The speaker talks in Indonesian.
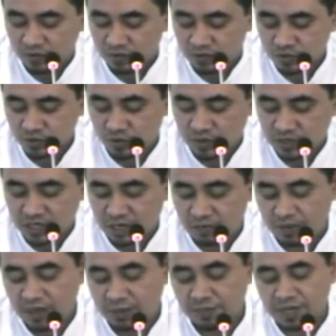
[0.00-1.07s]
usuk
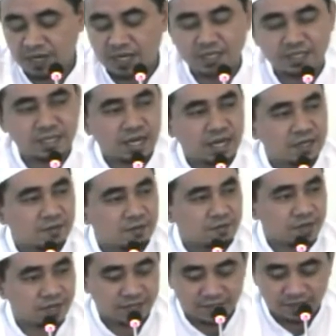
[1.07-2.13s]
daripada perkataan
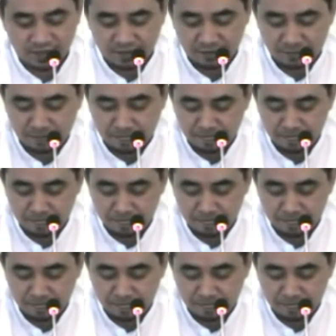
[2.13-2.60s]
mereka